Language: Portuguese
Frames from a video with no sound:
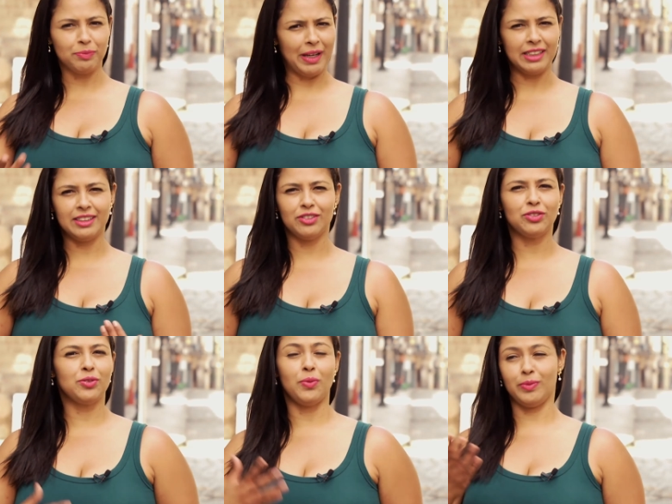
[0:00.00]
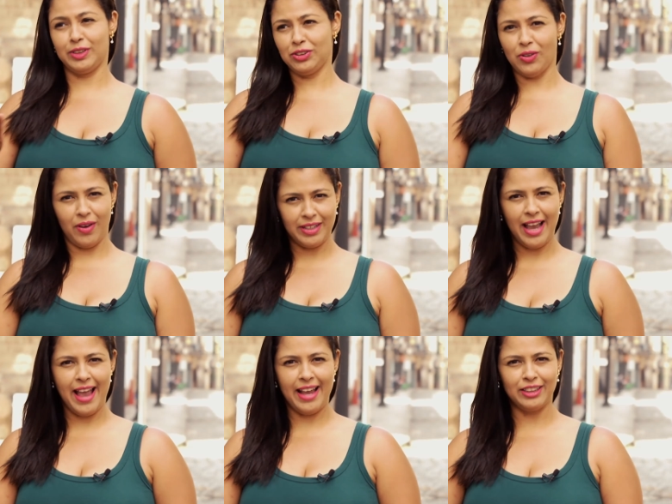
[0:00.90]
parecidos com
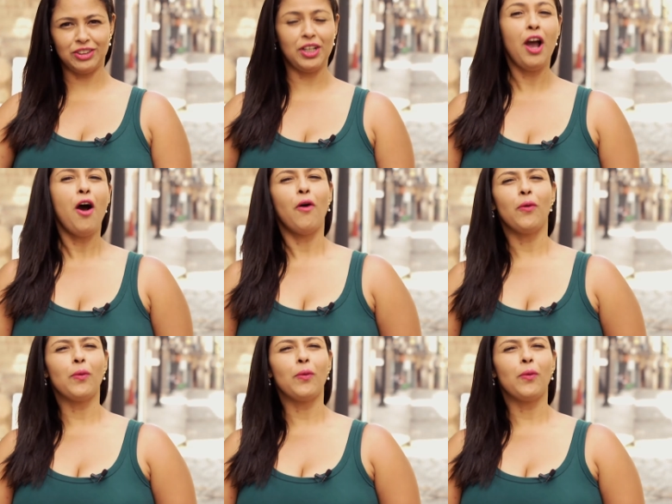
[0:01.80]
Stonehenge, ou